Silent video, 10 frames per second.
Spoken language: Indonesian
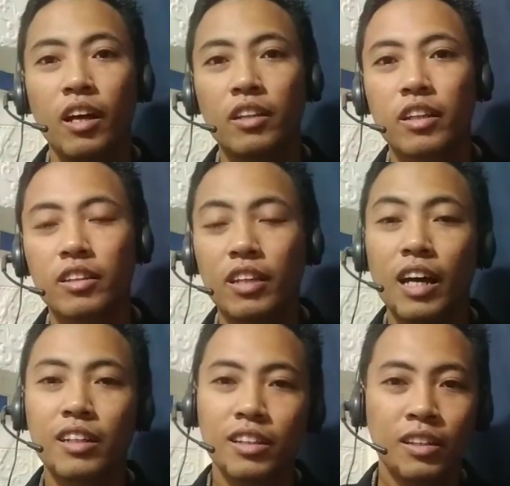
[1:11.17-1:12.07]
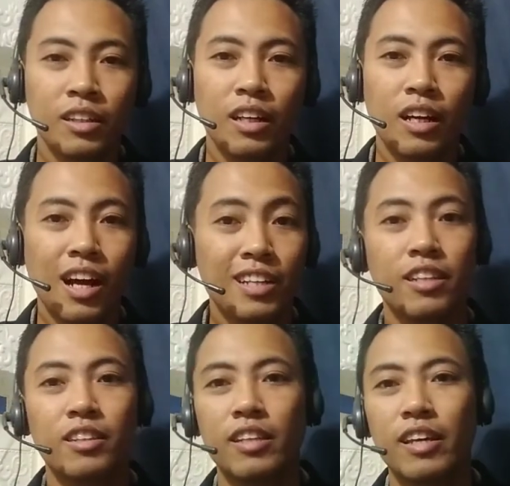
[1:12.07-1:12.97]
tentang
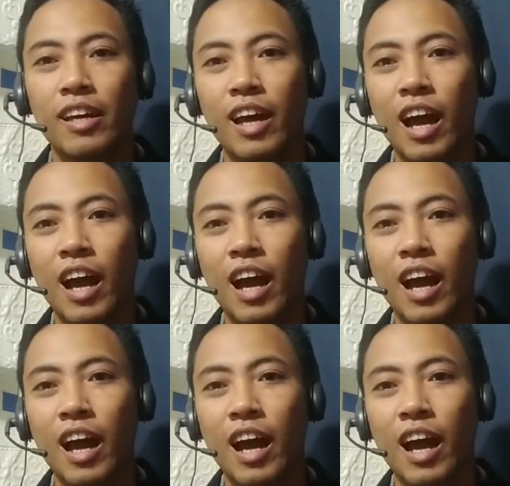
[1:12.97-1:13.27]
ACT,